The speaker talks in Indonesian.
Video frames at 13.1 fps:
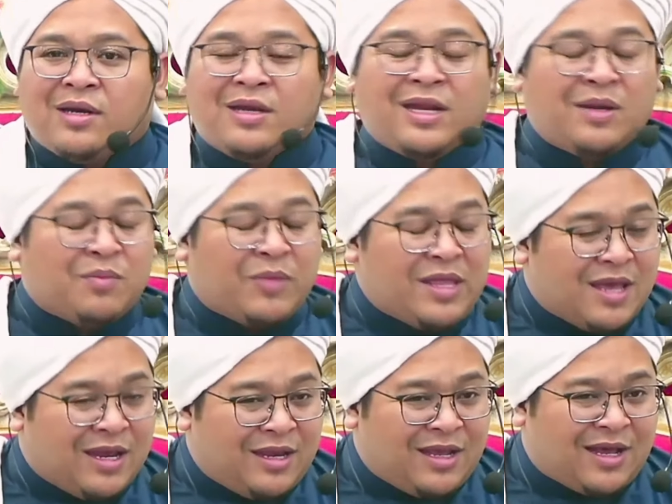dan
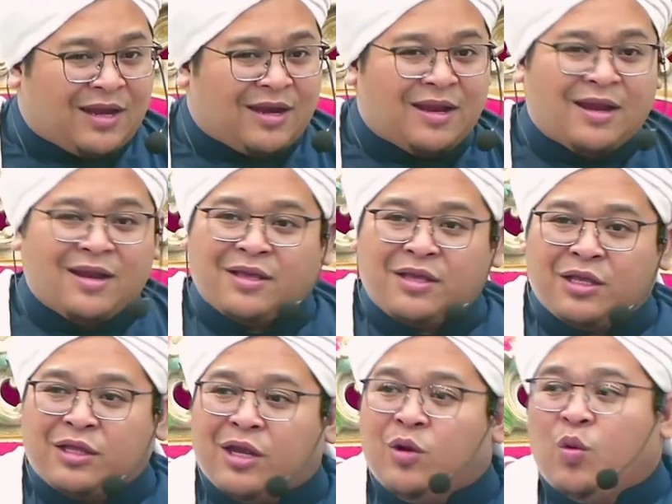menjadikan dada
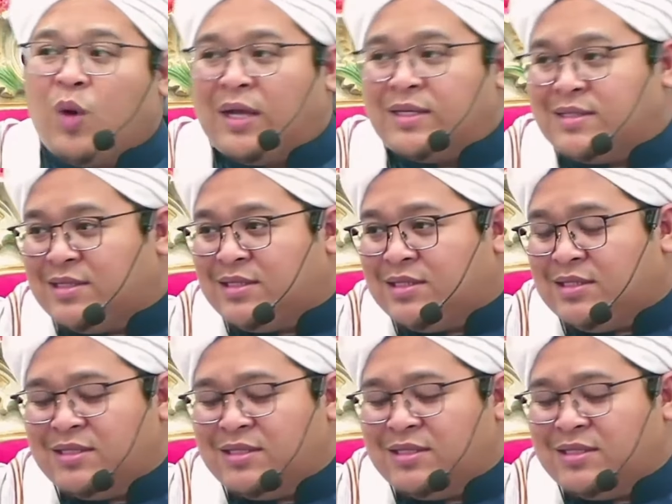kita luas